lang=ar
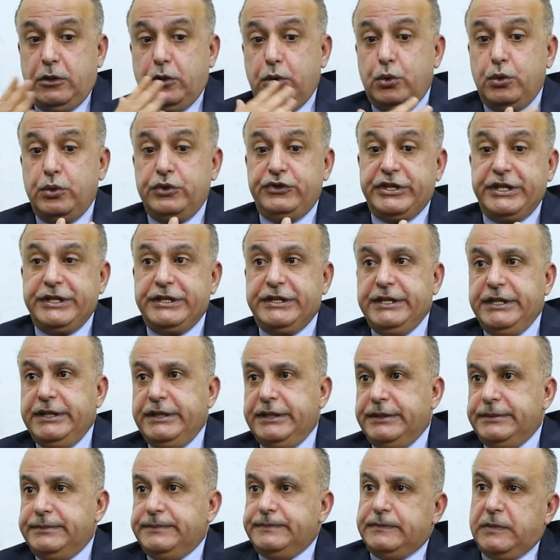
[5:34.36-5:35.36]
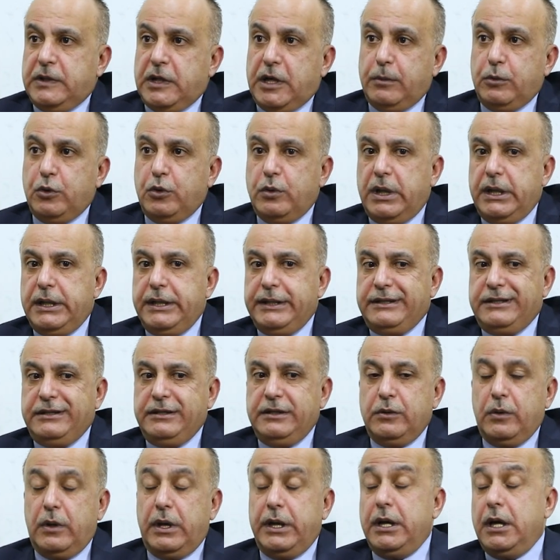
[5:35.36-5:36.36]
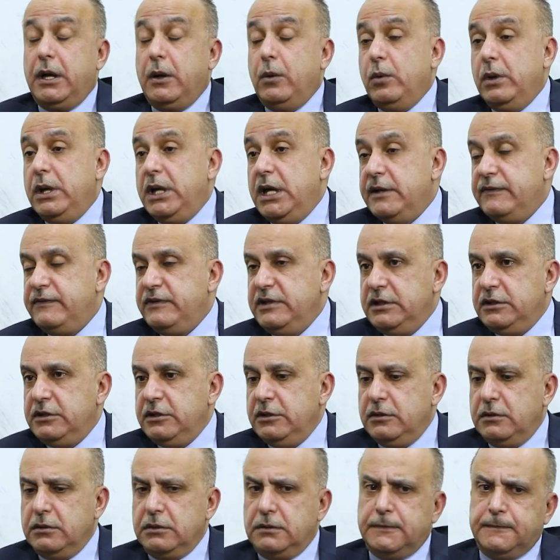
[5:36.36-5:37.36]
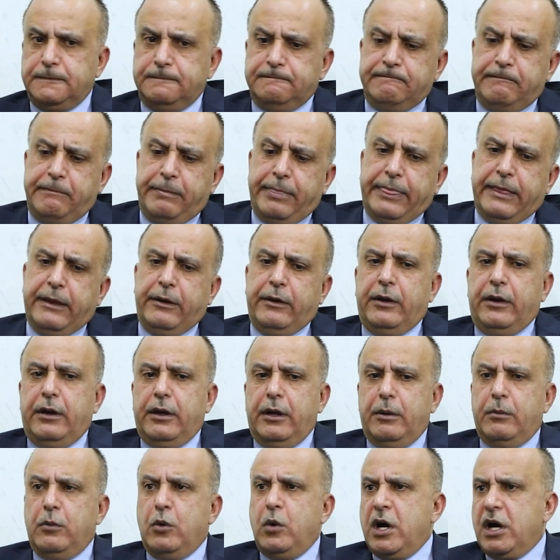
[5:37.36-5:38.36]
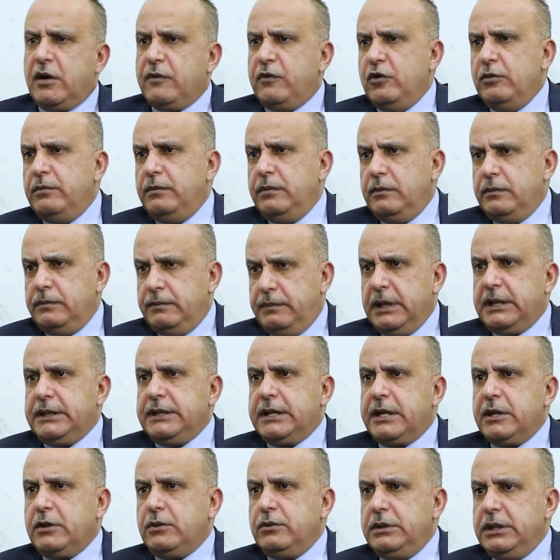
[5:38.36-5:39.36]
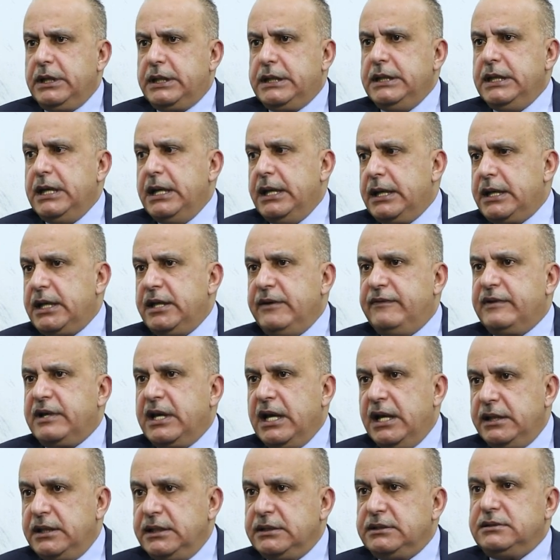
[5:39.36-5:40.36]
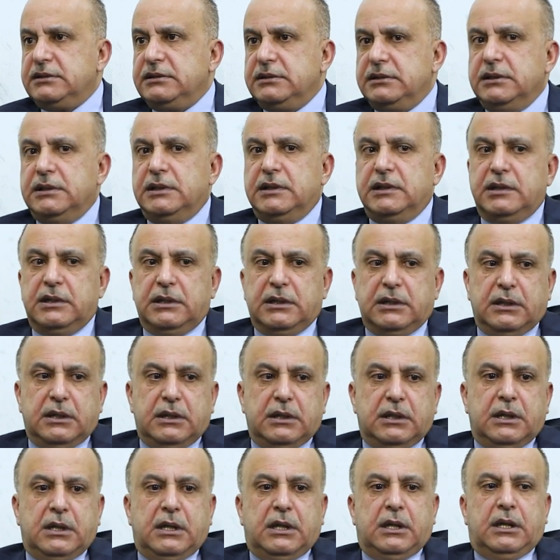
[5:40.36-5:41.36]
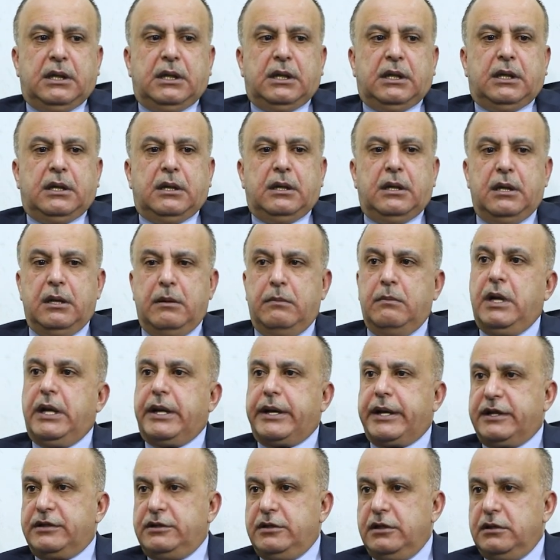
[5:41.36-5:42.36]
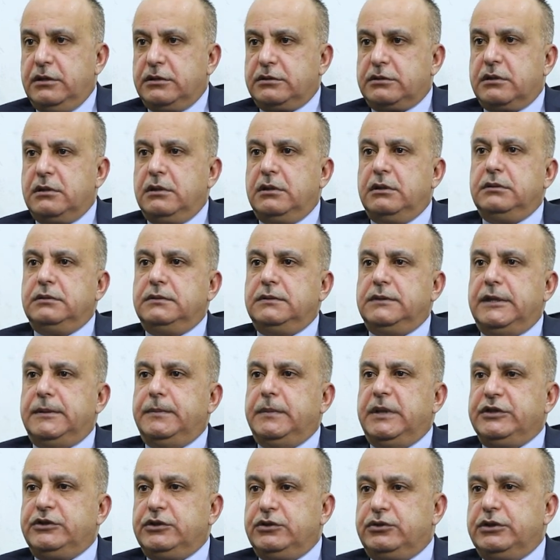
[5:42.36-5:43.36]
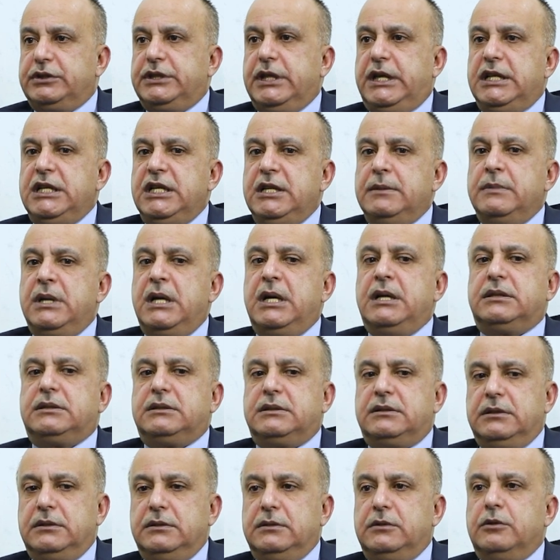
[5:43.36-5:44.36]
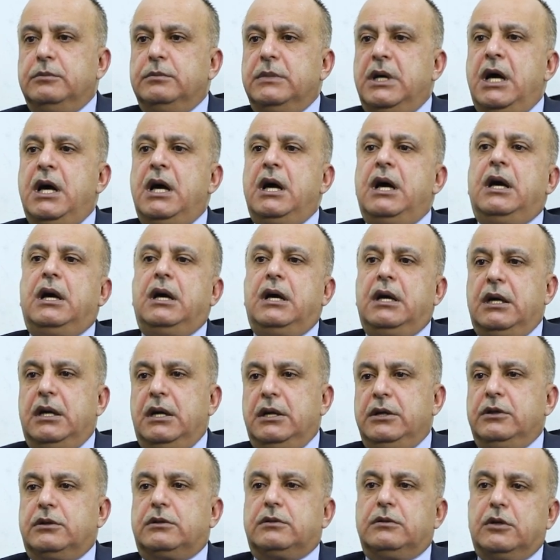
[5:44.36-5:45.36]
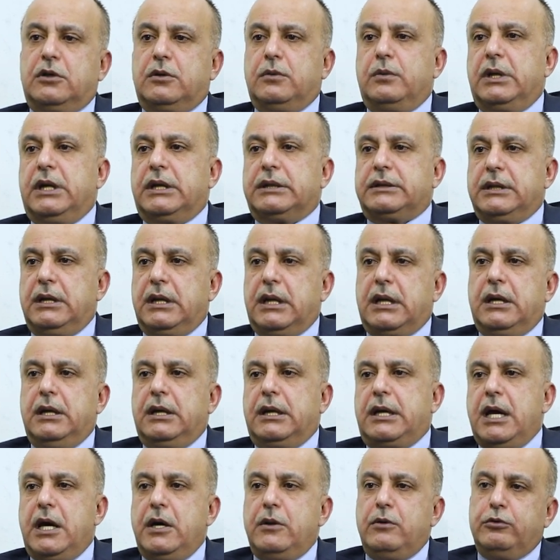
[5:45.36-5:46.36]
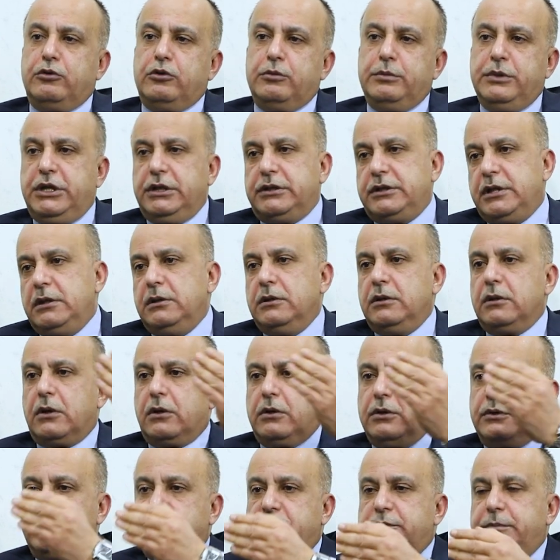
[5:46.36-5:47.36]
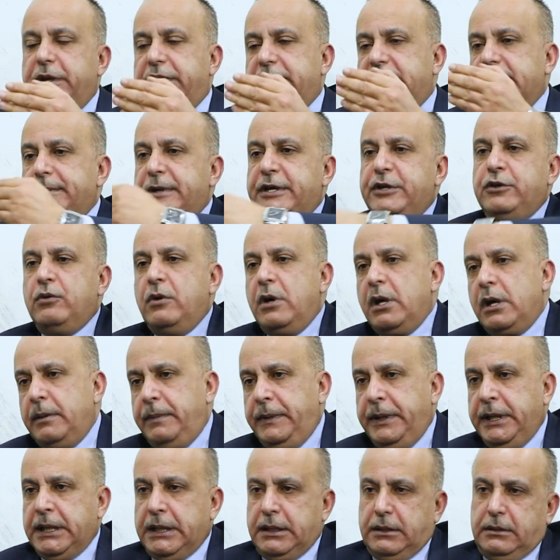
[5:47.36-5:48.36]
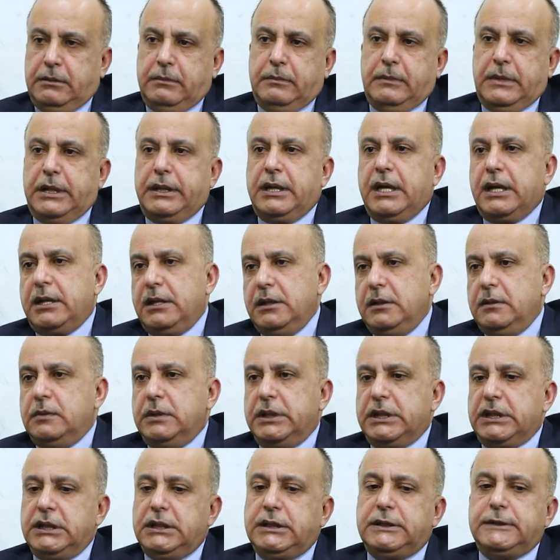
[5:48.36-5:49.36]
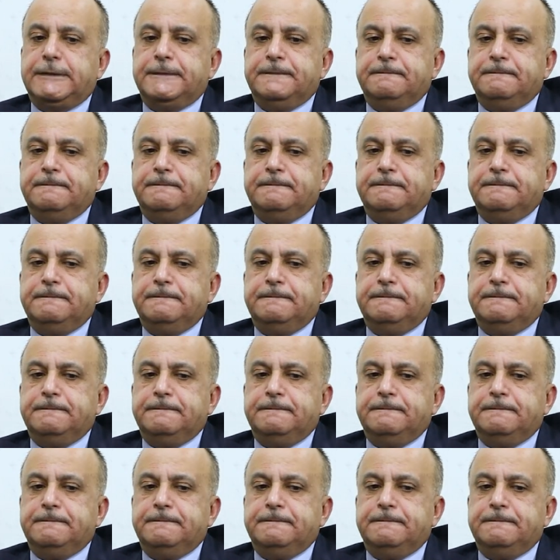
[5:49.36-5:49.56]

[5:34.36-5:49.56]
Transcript: اللي هو جدي طبعا ابو والدتي وانا اول حفيد له مواقفه بقدر اقول لك اياها كيف كانت معركه اللترون لما اجته تعليمات انه ما يطلق ولا طلقه كانوا بدهم يحتلوا القدس بال 48 صحيح هذاك الوقت